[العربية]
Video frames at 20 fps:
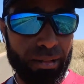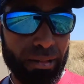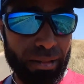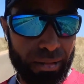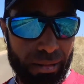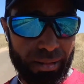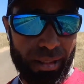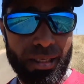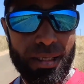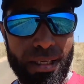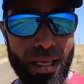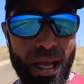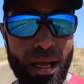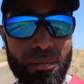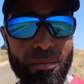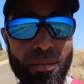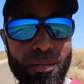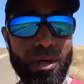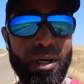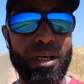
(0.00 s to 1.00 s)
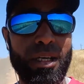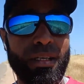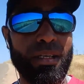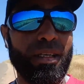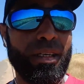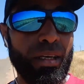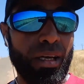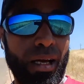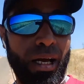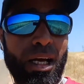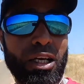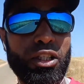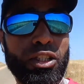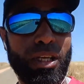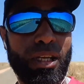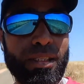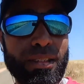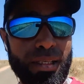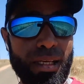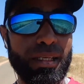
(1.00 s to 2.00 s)
صيام
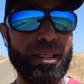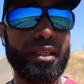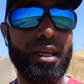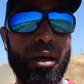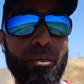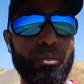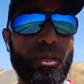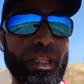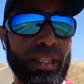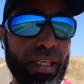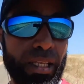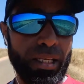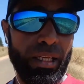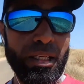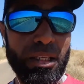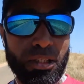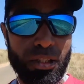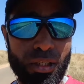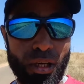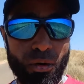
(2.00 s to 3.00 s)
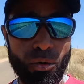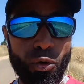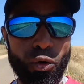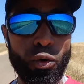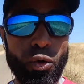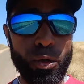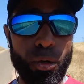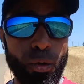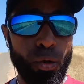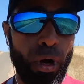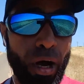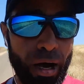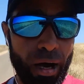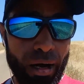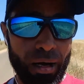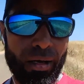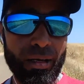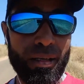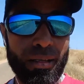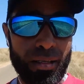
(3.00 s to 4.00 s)
عشرة أيام من ذي الحجة
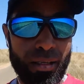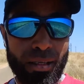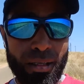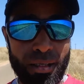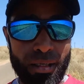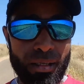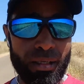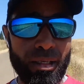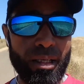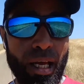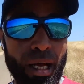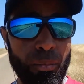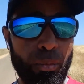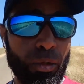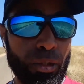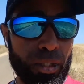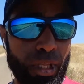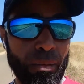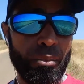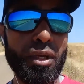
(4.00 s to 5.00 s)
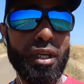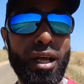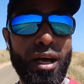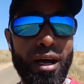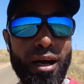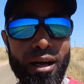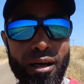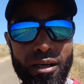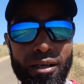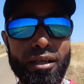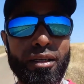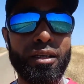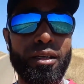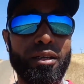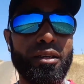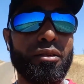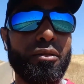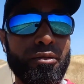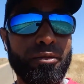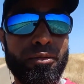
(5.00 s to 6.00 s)
كلها لا بد منها
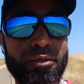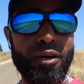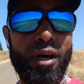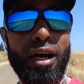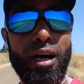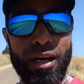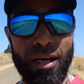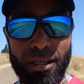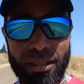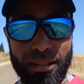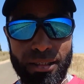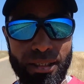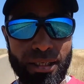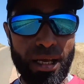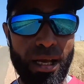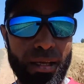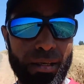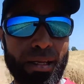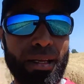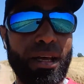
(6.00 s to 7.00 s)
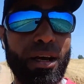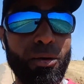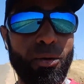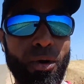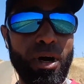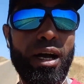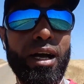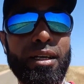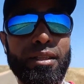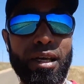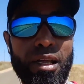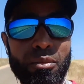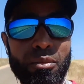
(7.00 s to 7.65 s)
فإن كان له هذا